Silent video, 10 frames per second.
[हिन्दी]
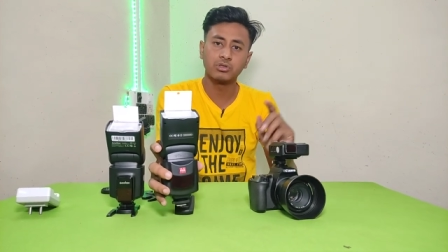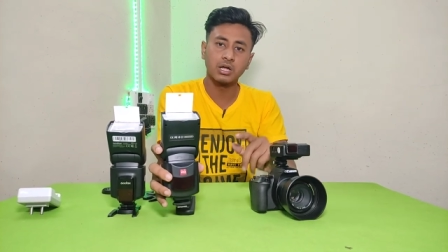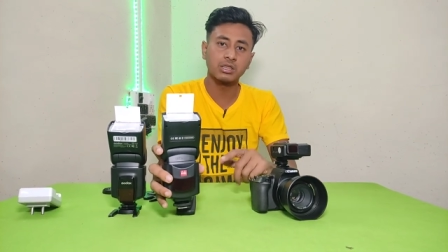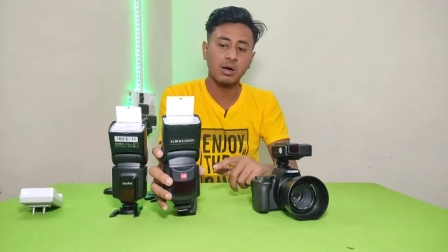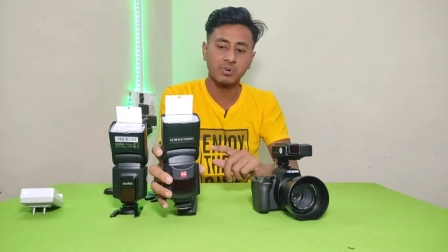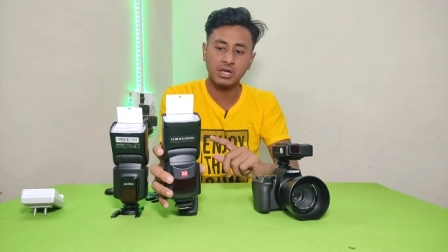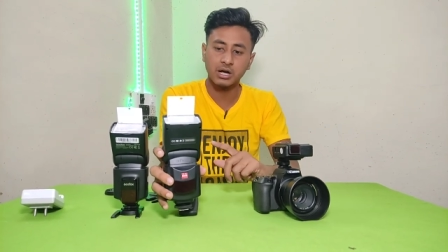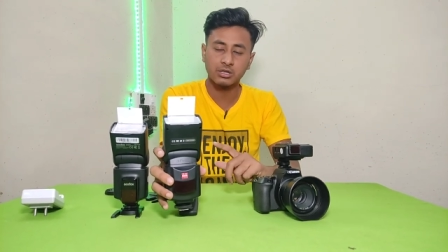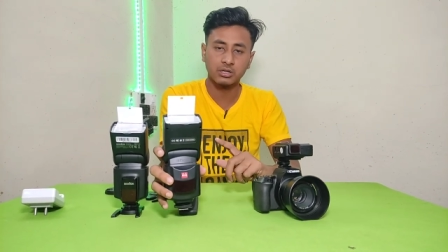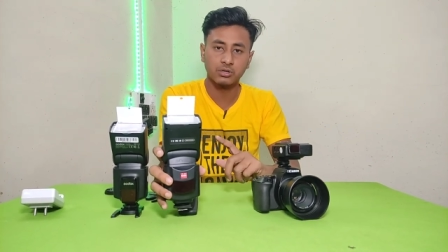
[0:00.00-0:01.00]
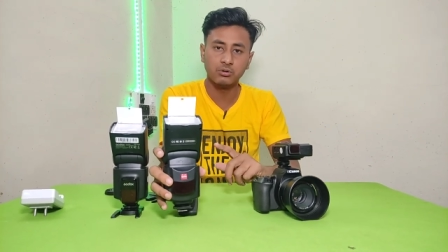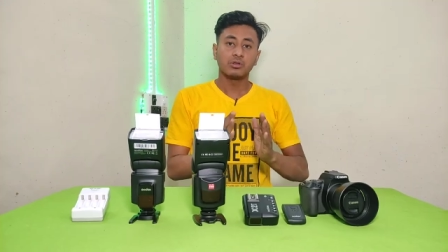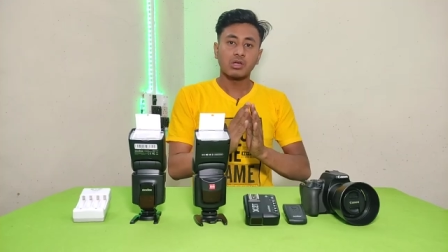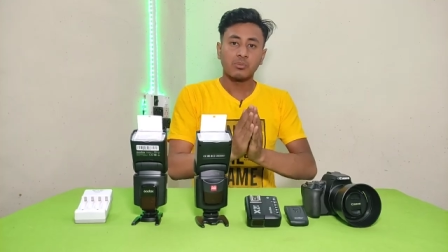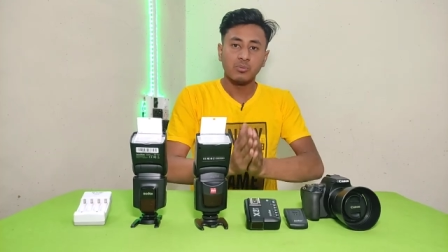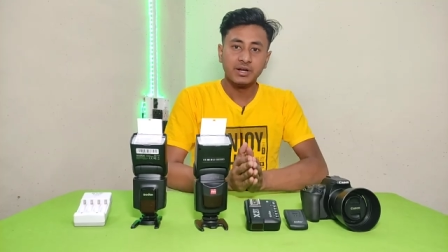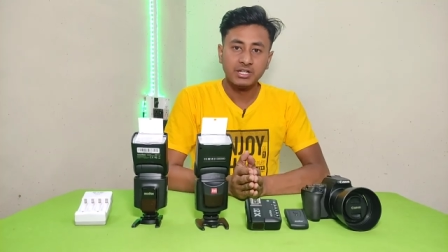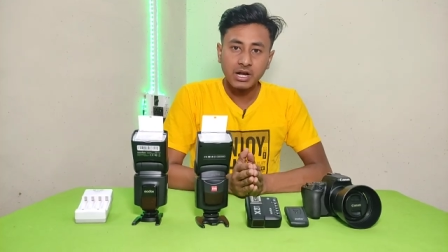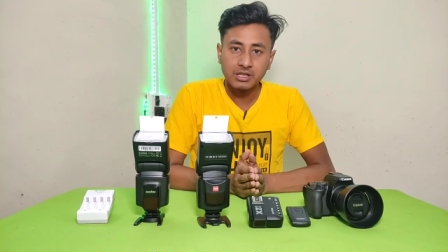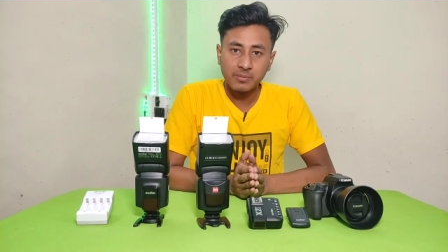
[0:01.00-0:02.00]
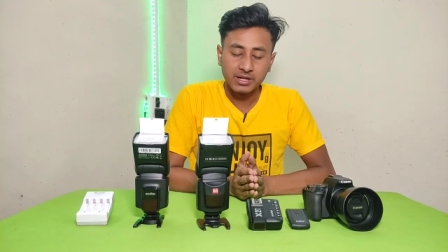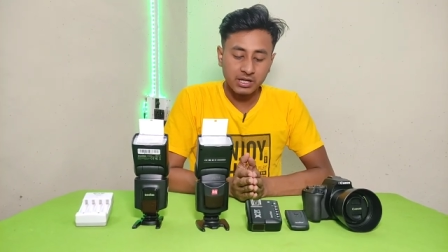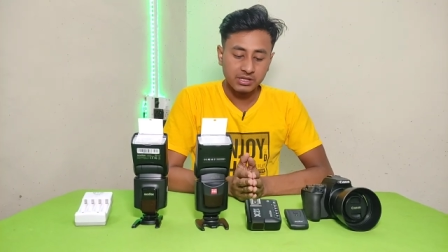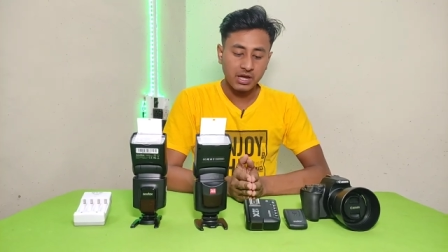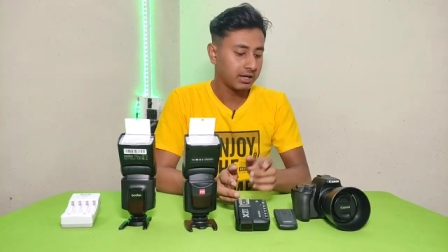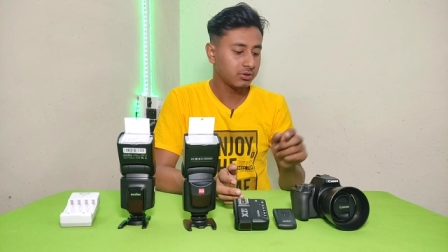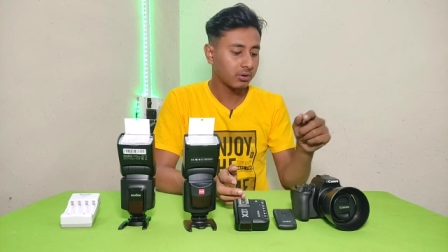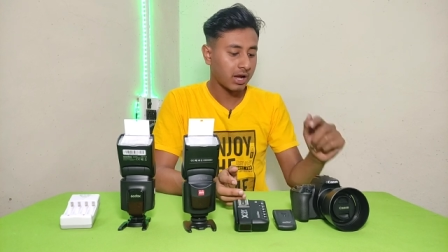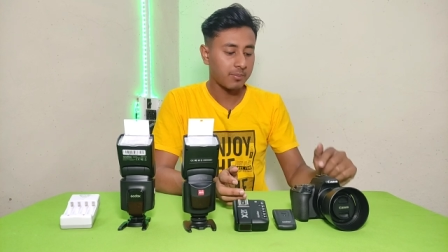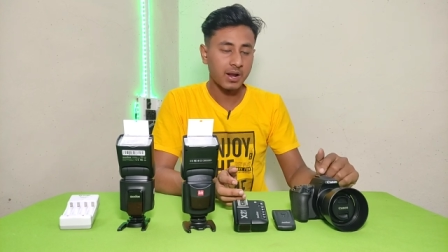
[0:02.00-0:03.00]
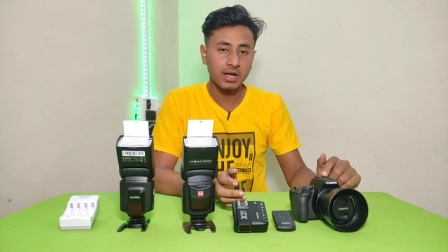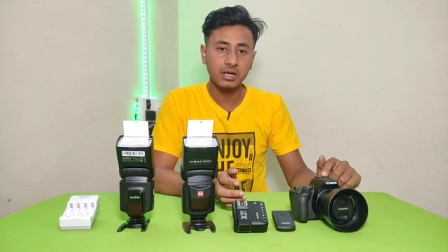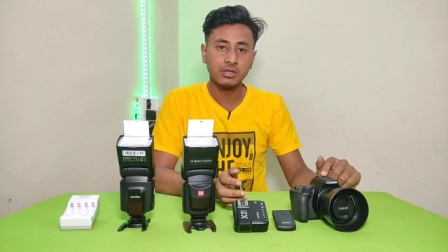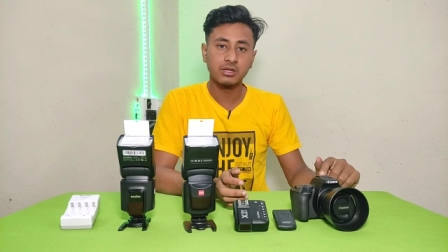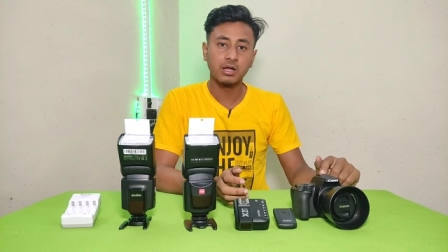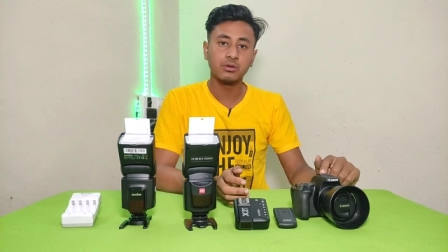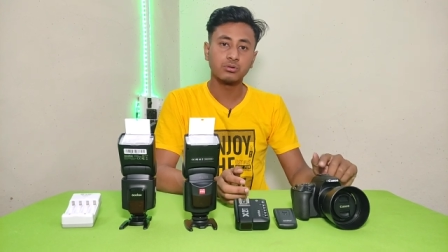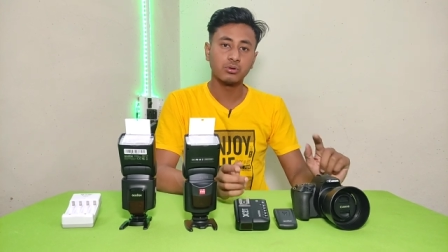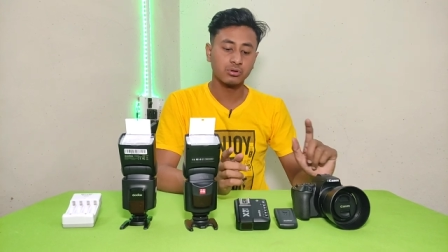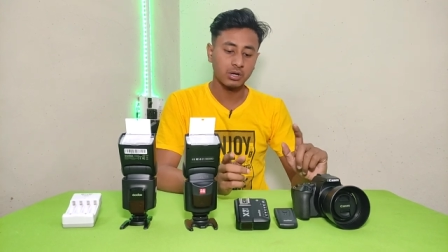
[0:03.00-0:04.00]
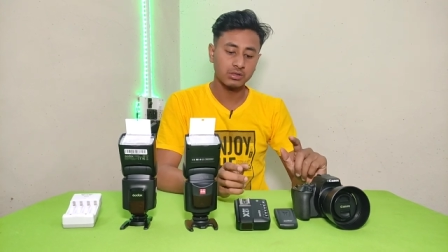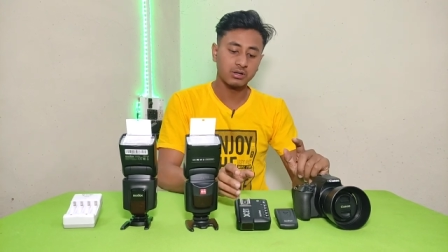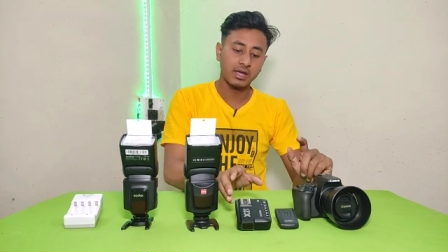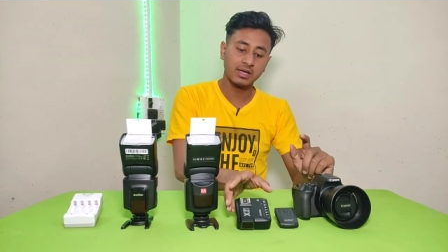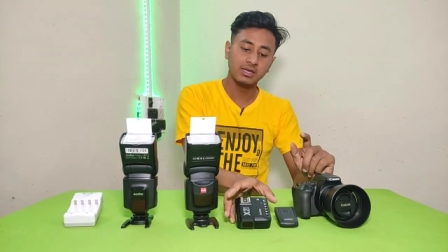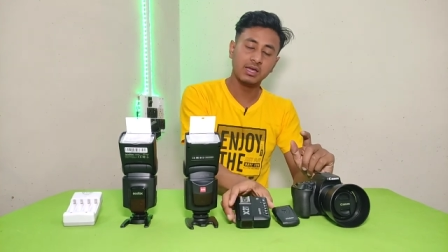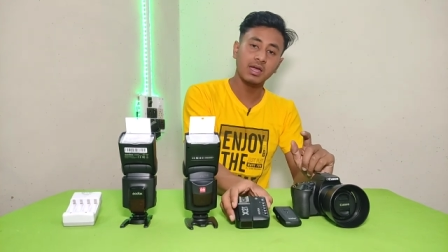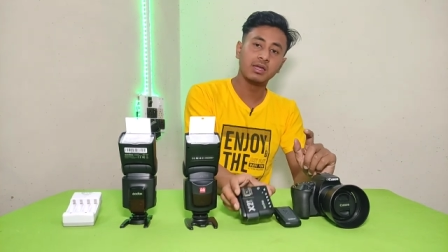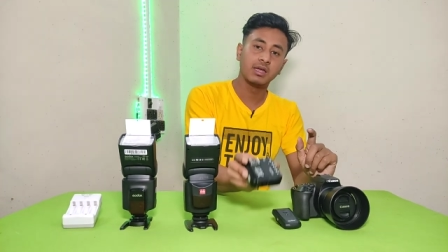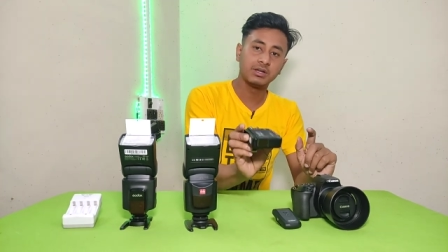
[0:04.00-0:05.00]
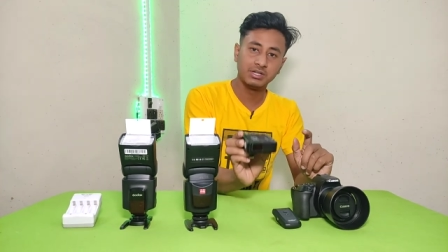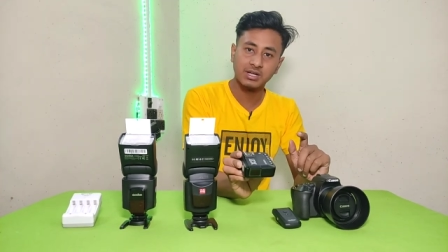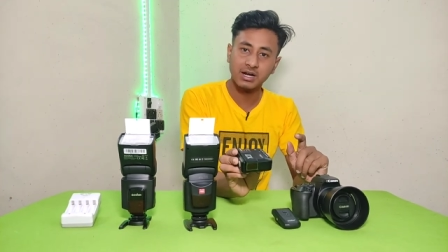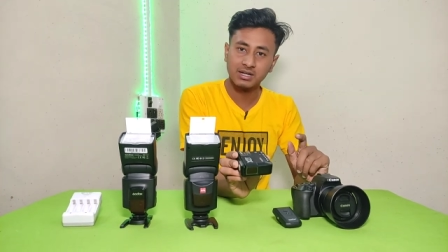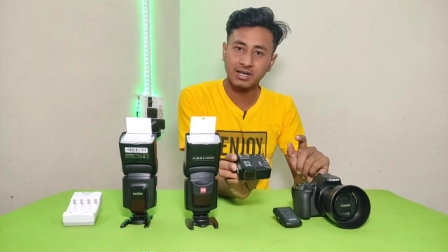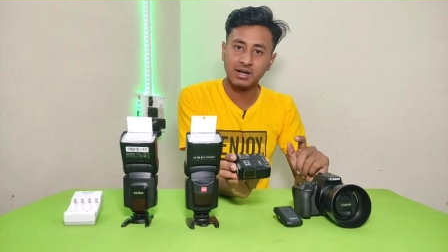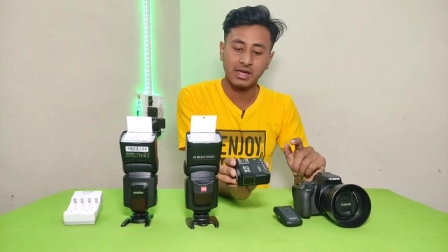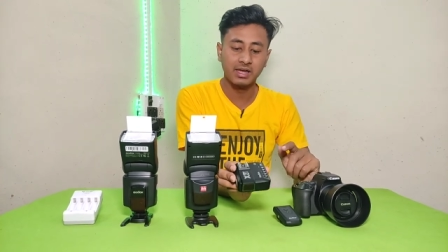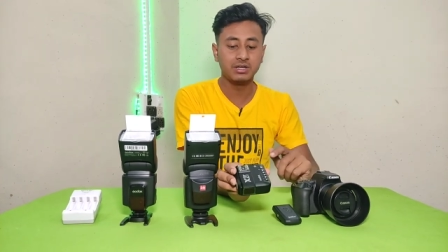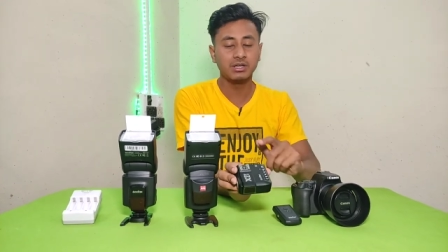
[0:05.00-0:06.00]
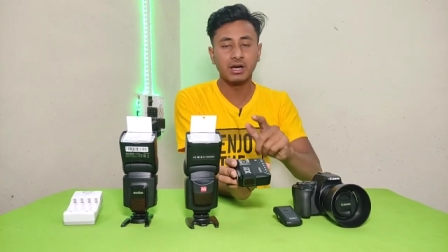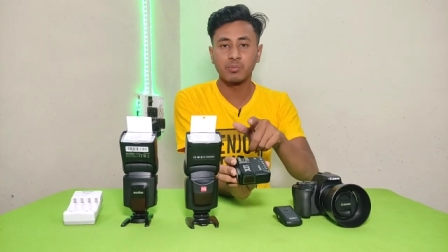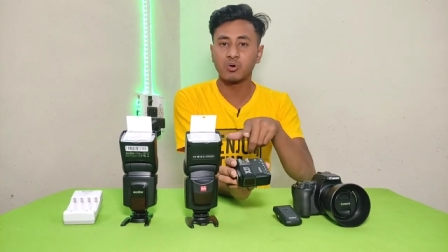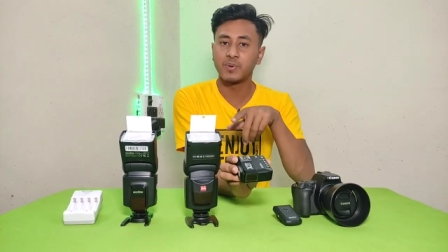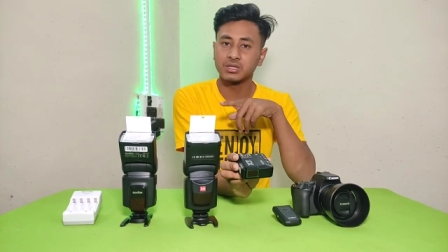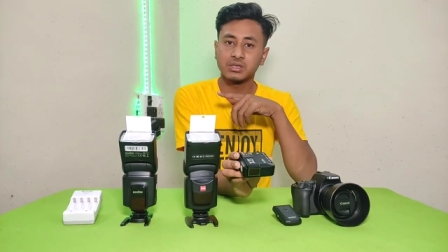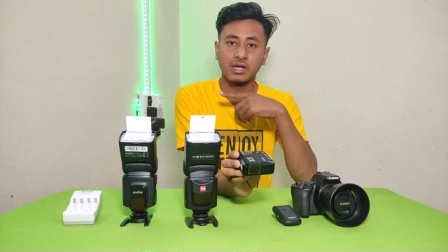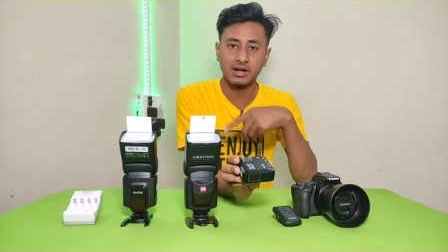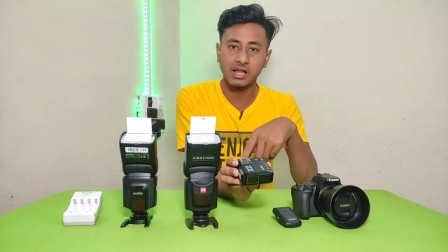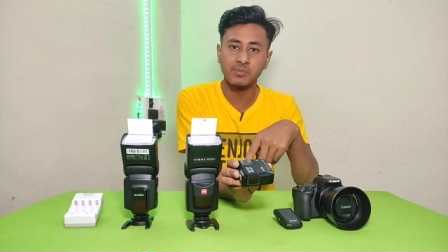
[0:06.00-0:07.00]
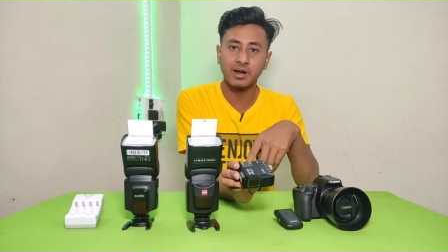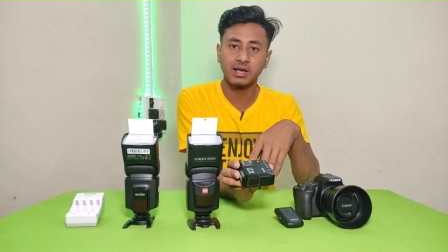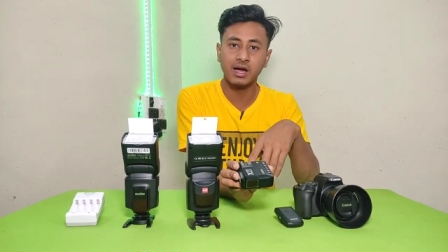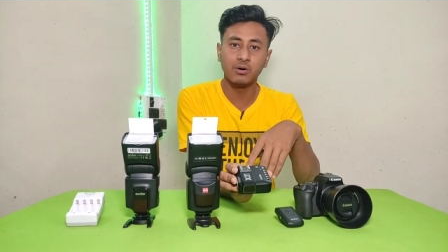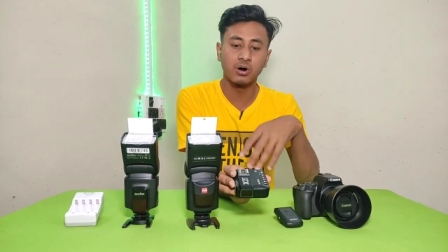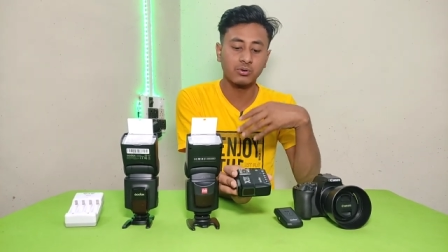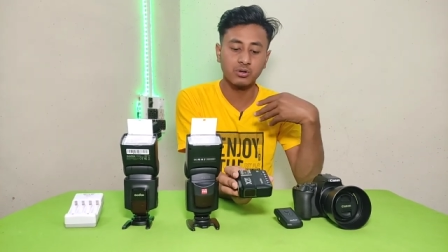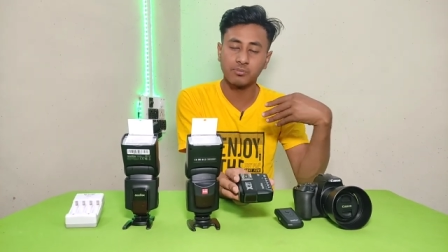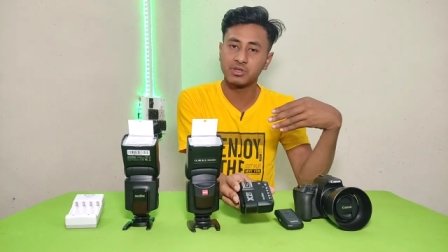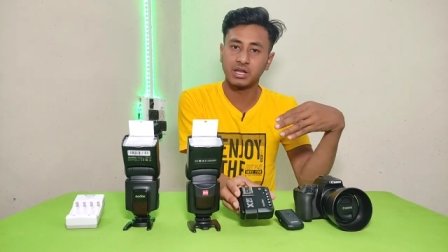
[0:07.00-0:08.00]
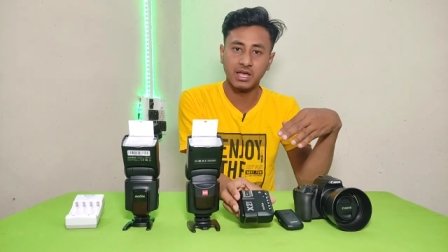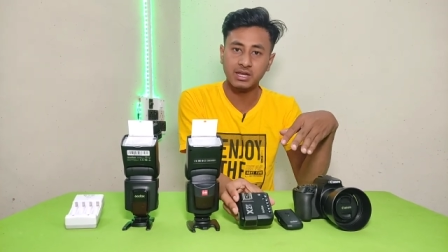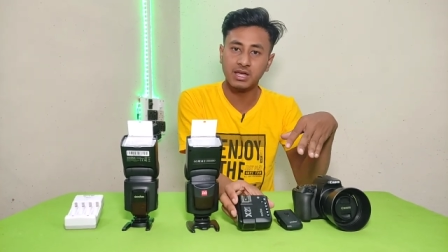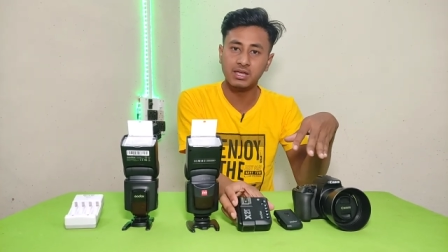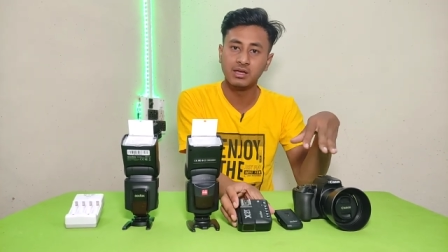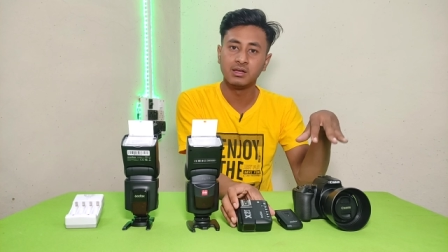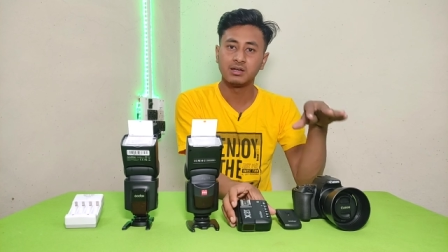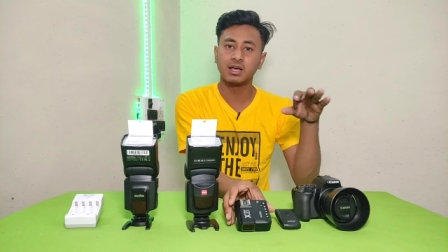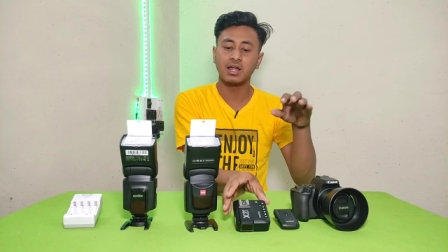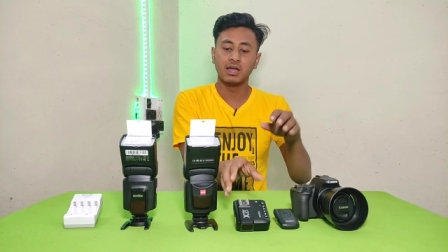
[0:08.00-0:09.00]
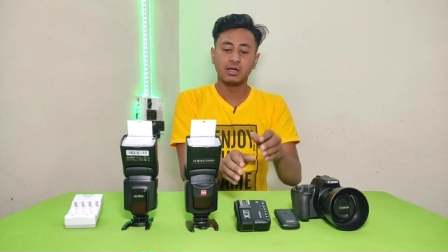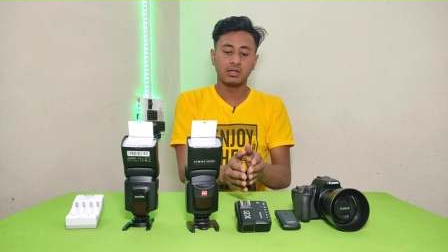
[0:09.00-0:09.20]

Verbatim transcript: उस तरह से आप नहीं कर सकते हो दोस्तों आपको मैं डिटेल से बता दिया जो कैमरा है इसका दोस्तों सॉल्यूशन एक ही है ये ट्रिगर ठीक है ना ये ट्रिगर आपको परचेस करना ही पड़ेगा और कोई ऑप्शन है ही नहीं ठीक है ना